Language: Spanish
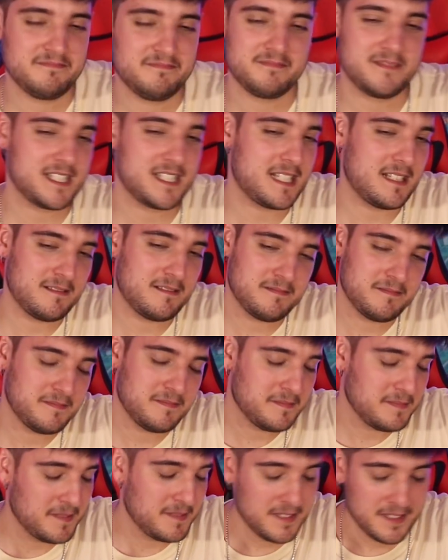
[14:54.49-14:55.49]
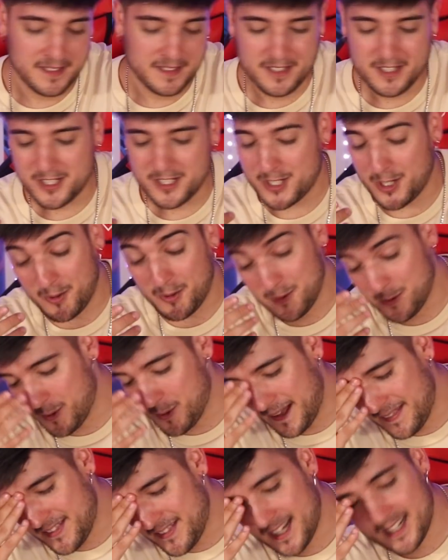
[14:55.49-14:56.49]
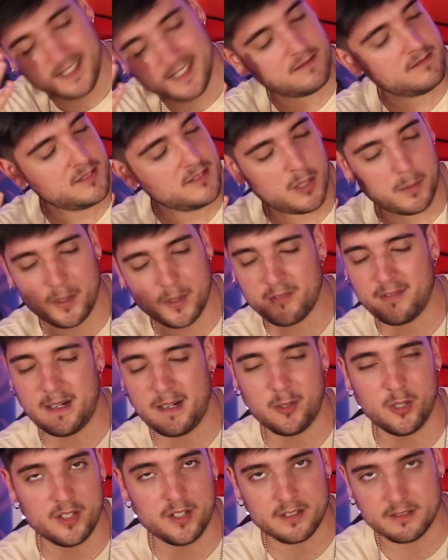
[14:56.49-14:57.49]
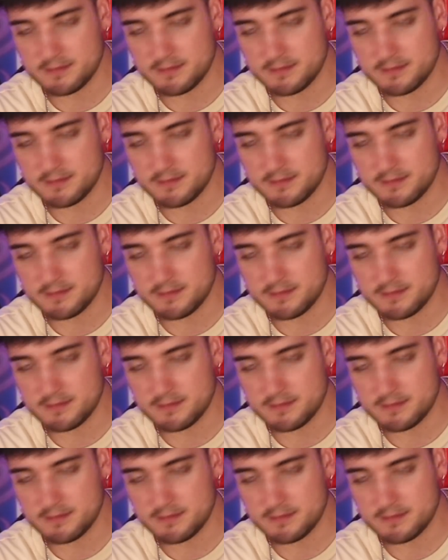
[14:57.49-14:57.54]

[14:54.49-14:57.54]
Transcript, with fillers: Son Wanda. Son Wanda. No, por favor.